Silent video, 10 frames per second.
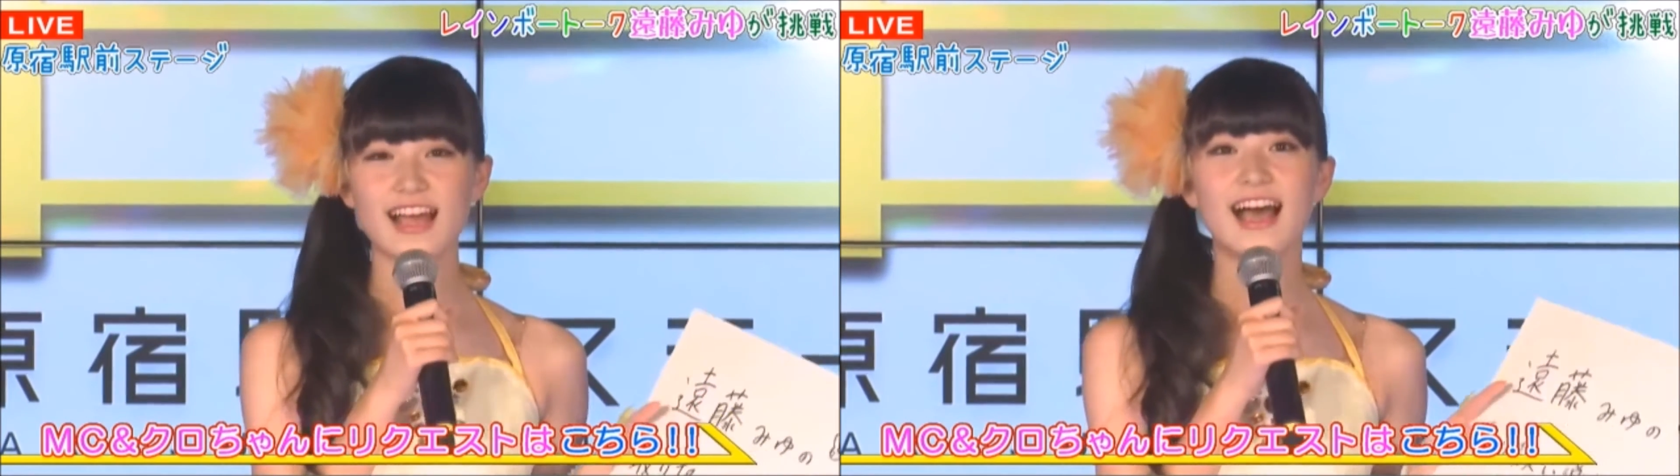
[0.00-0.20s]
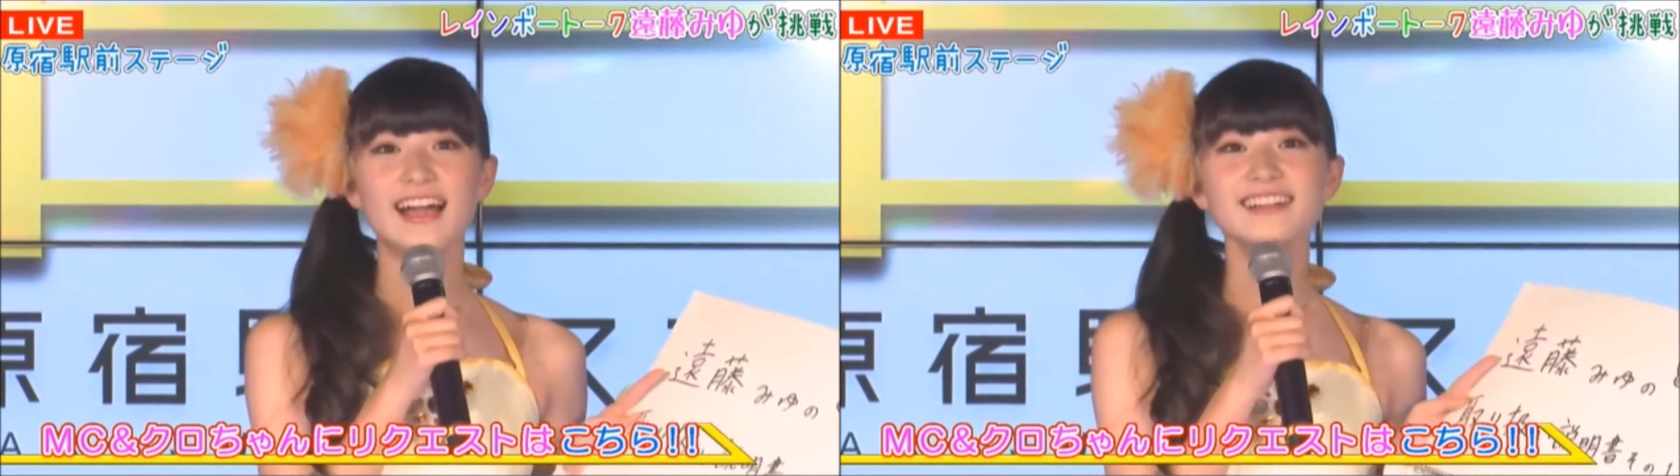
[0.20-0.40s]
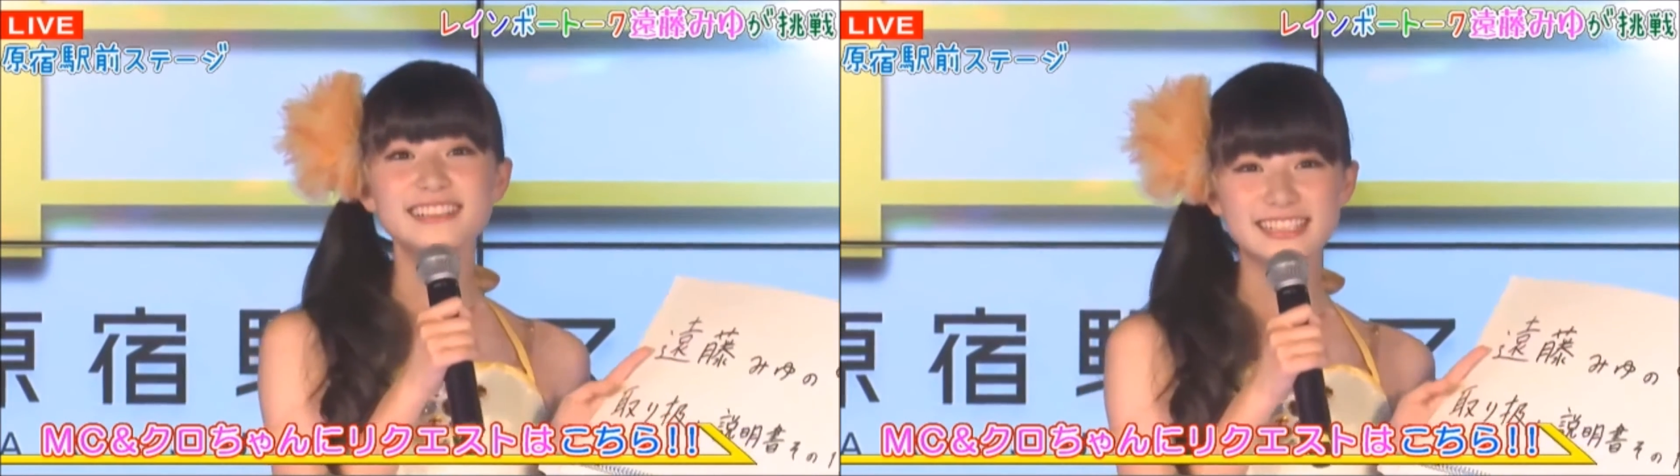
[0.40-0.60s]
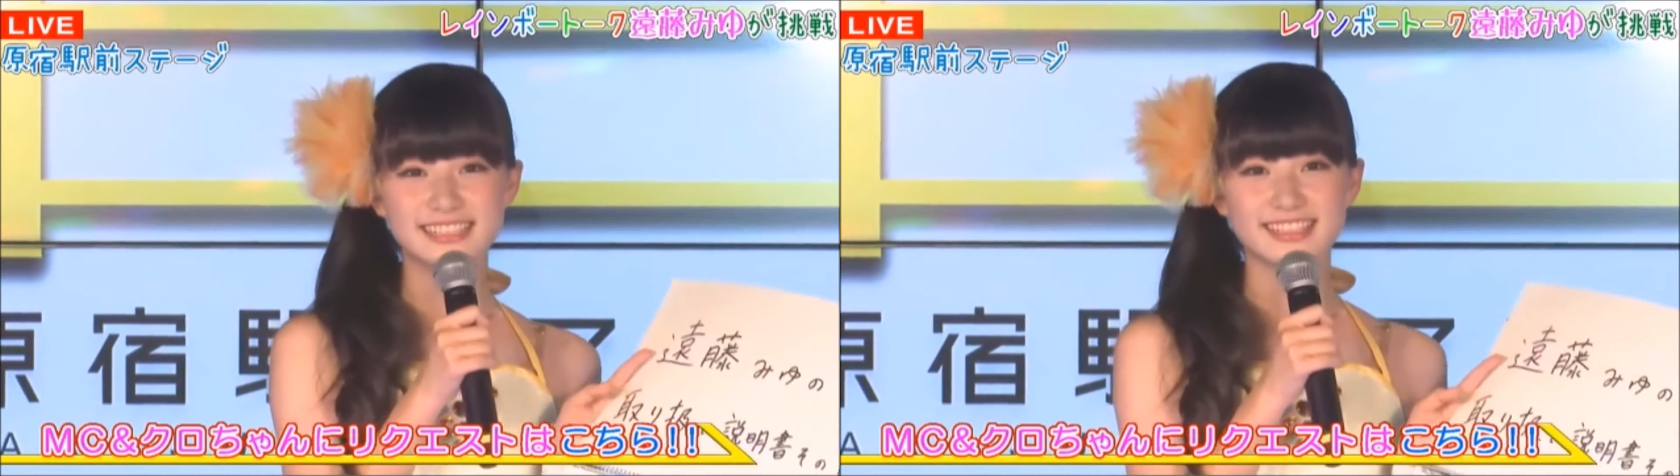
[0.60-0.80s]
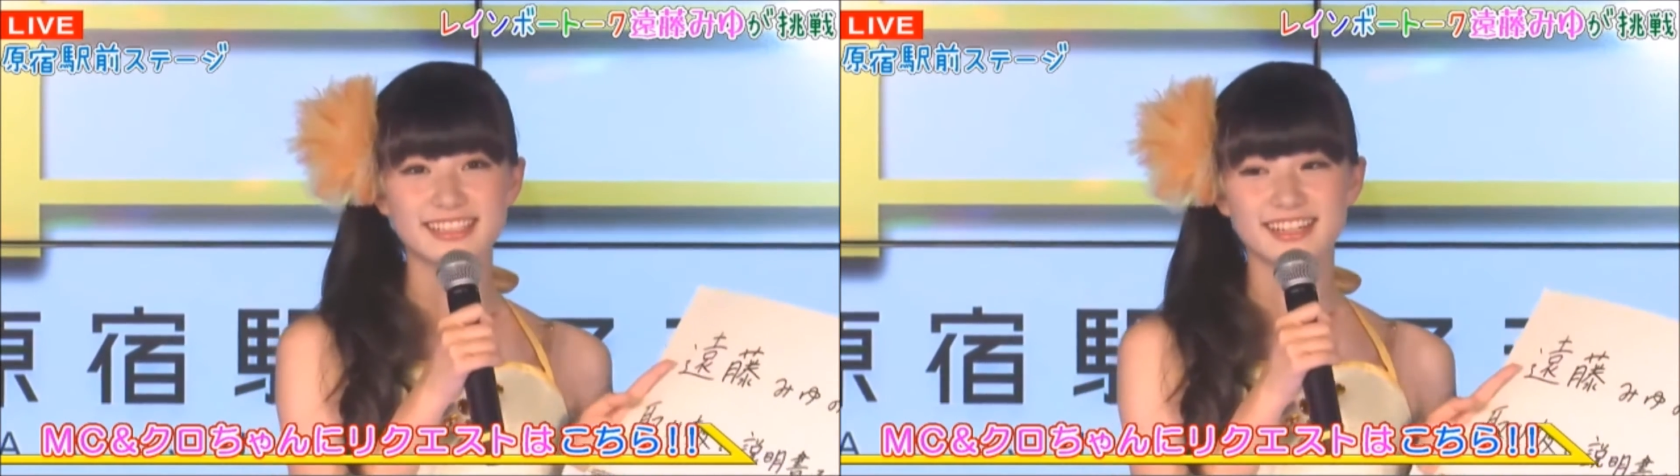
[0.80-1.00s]
どうですあるんで
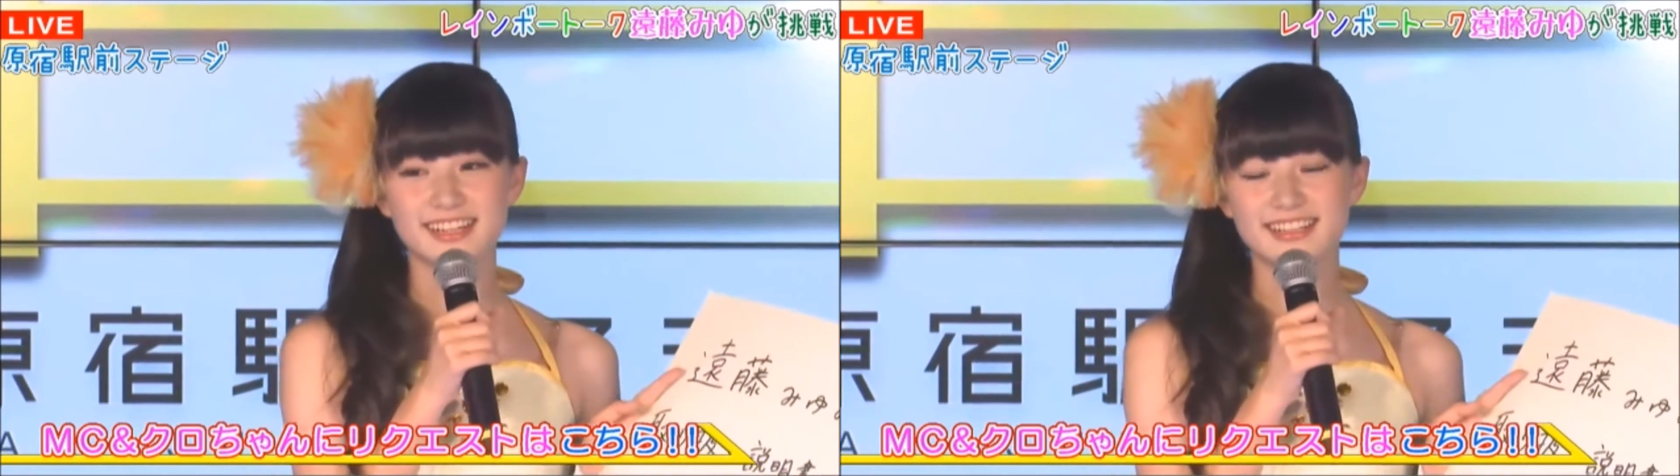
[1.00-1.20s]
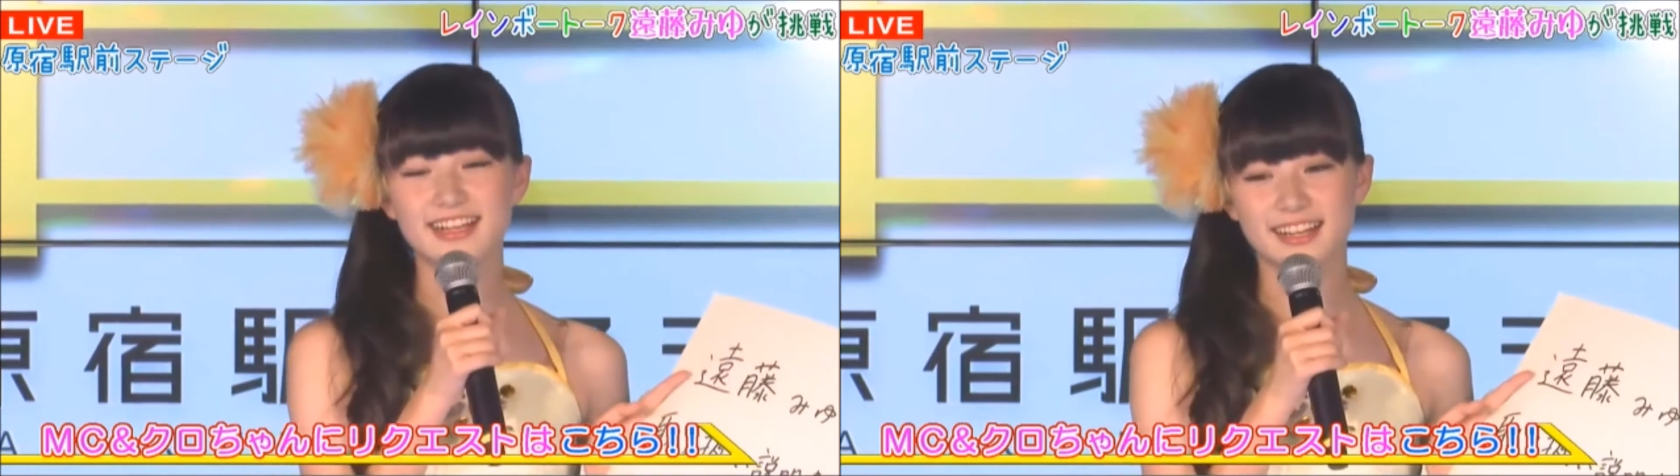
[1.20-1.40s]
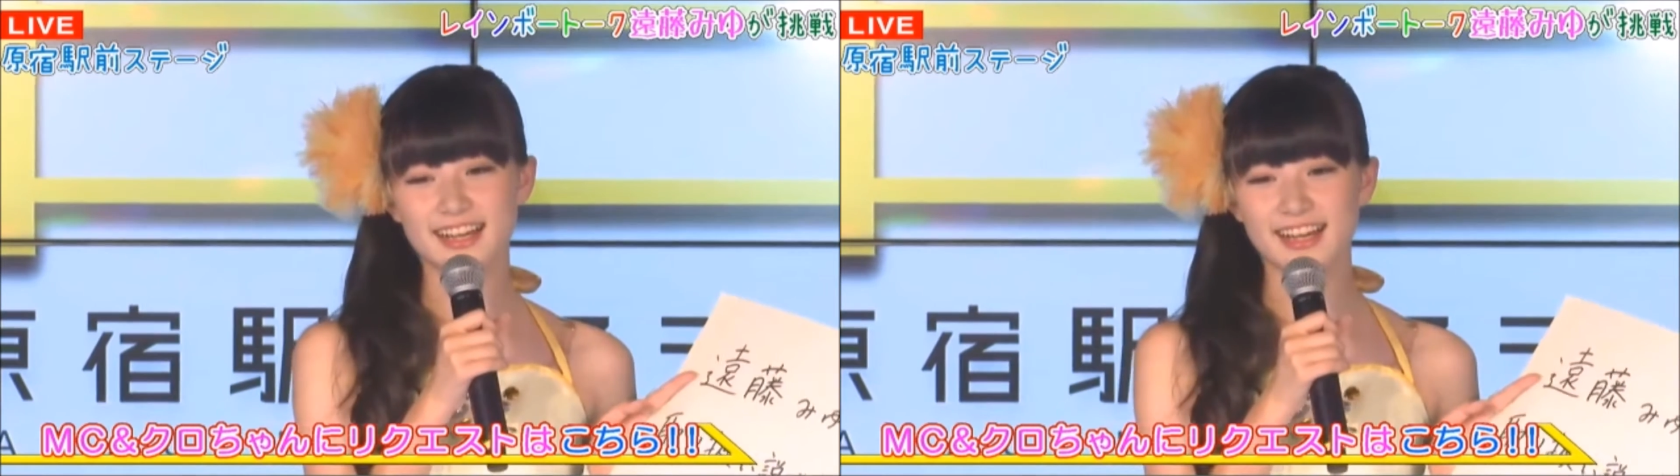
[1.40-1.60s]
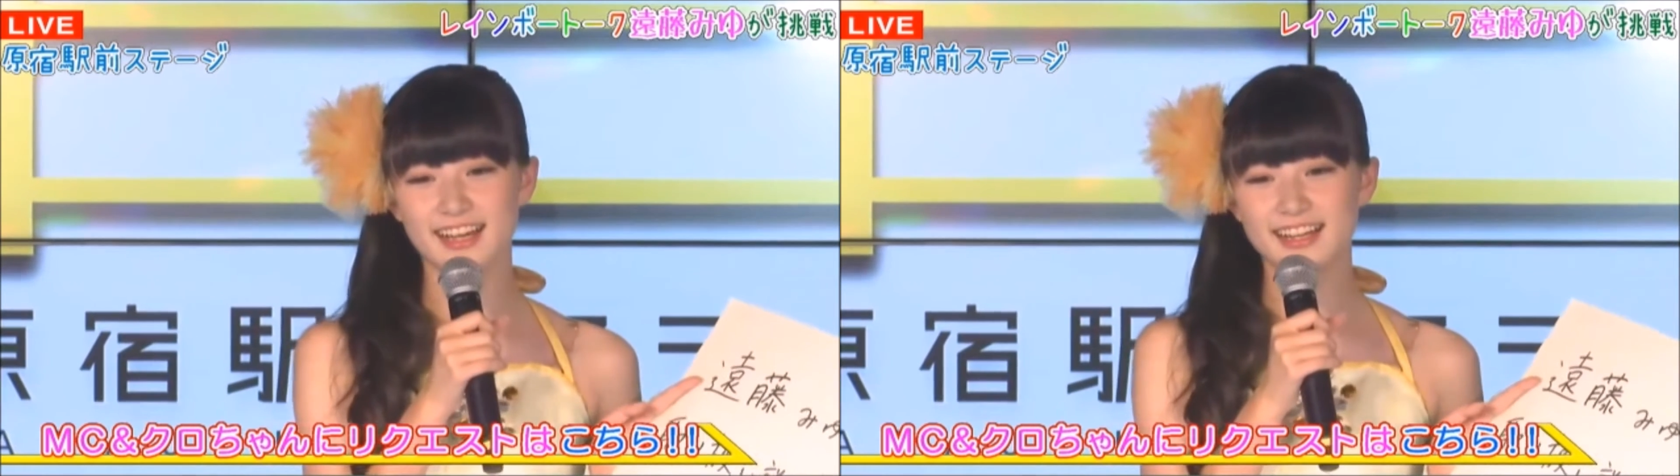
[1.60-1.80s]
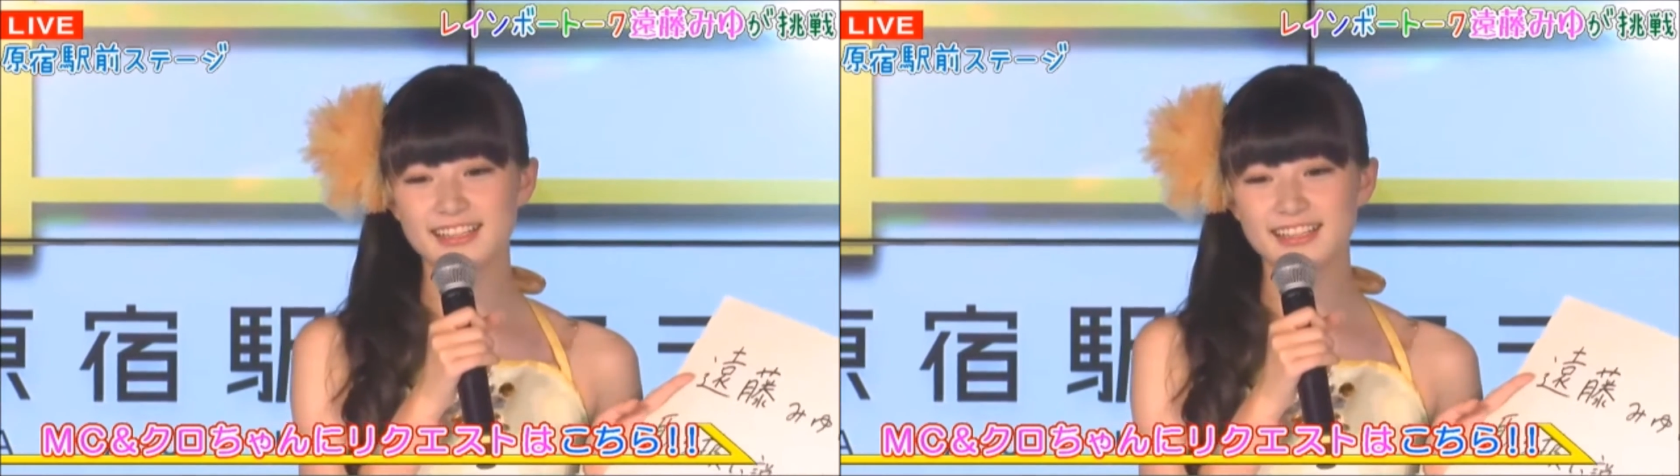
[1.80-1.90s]
す。はいなんか、